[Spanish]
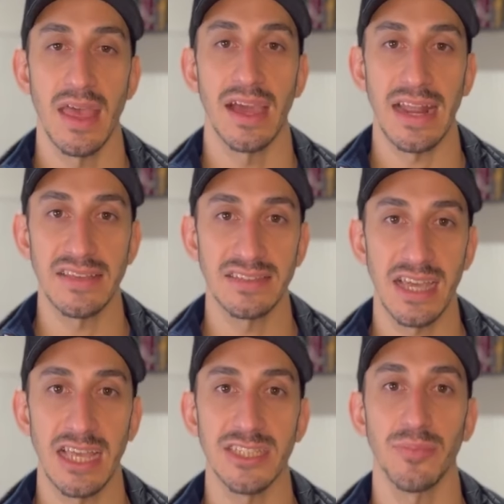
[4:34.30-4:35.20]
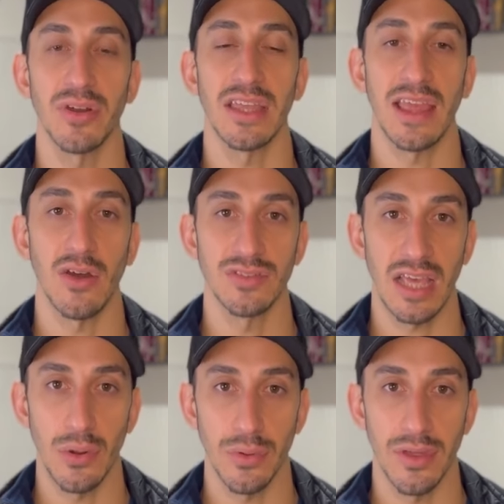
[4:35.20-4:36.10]
Gracias porque tengo
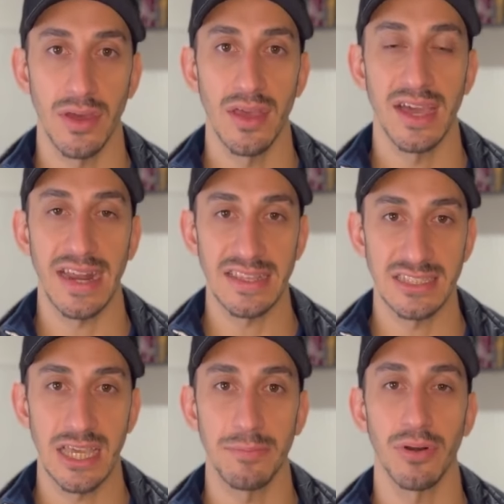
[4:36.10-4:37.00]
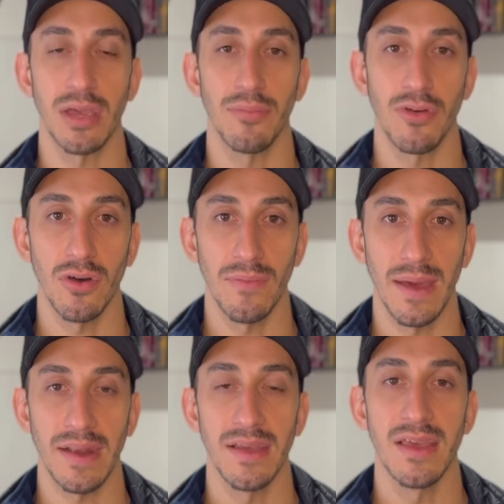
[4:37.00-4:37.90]
salud. Gracias porque puedo
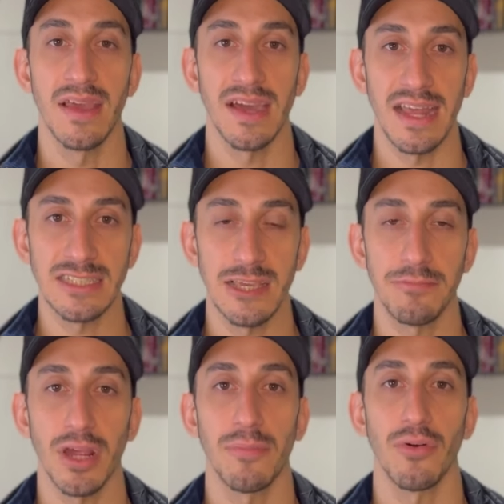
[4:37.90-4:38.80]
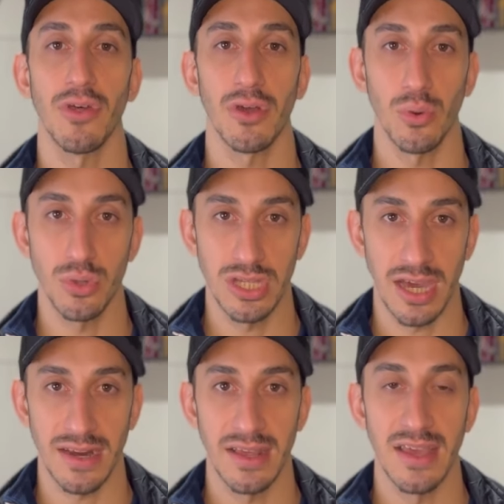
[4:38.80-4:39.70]
ver. Gracias porque puedo
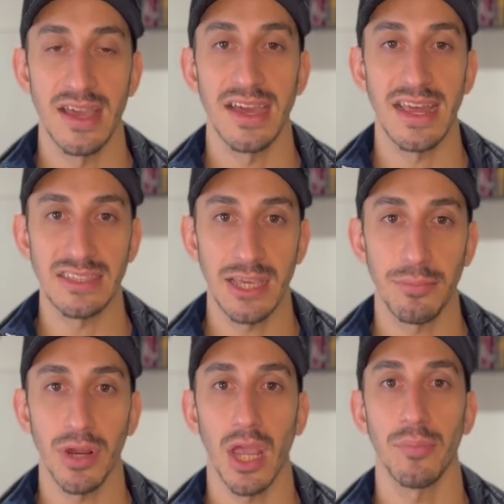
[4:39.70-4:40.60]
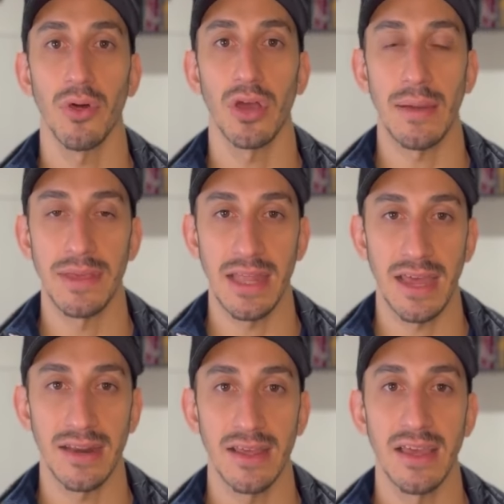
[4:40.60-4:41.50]
escuchar. Gracias porque puedo
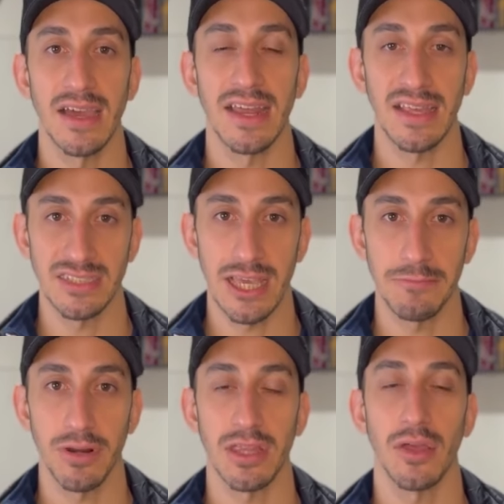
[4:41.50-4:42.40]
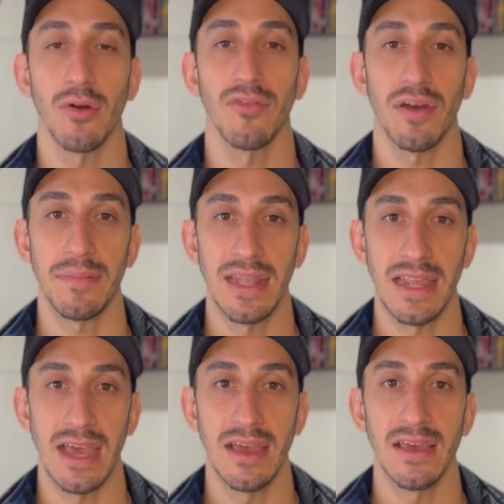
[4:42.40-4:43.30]
caminar. Gracias porque tengo
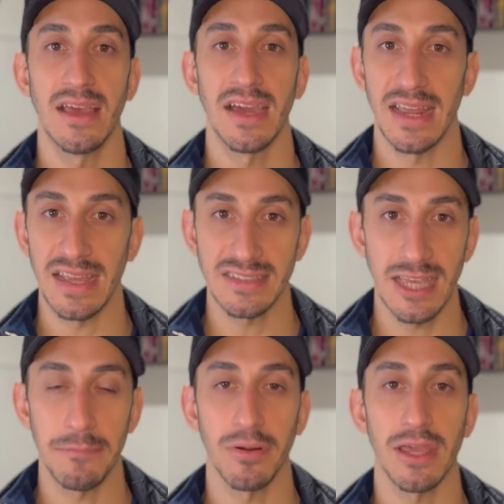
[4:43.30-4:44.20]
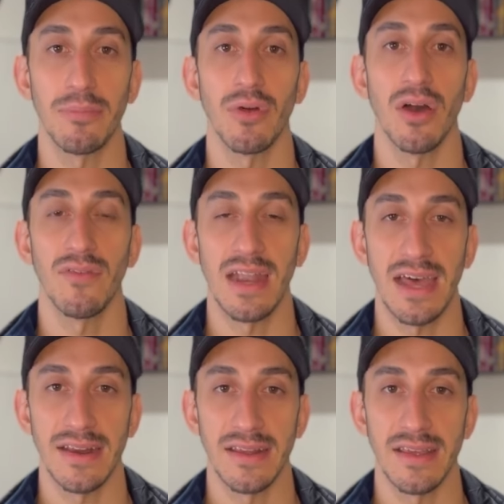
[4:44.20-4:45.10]
familia. Gracias porque puedo
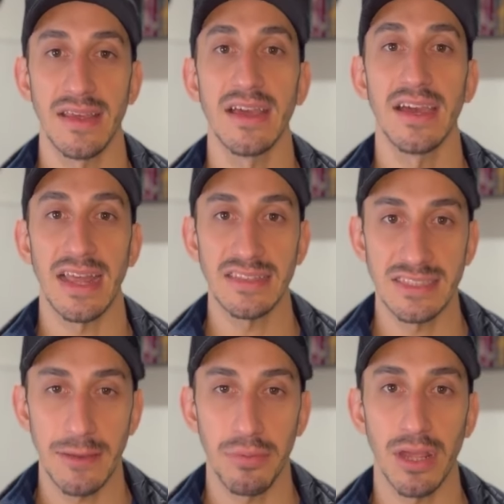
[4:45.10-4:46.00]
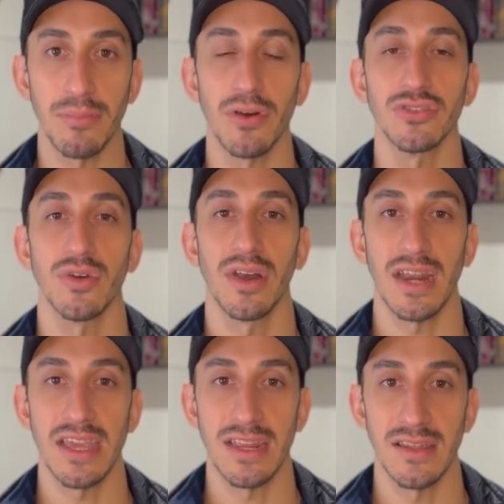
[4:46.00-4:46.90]
hablar. Gracias porque puedo
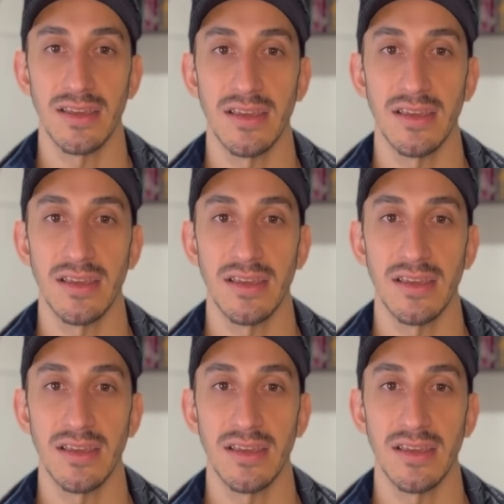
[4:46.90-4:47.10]
sonreír.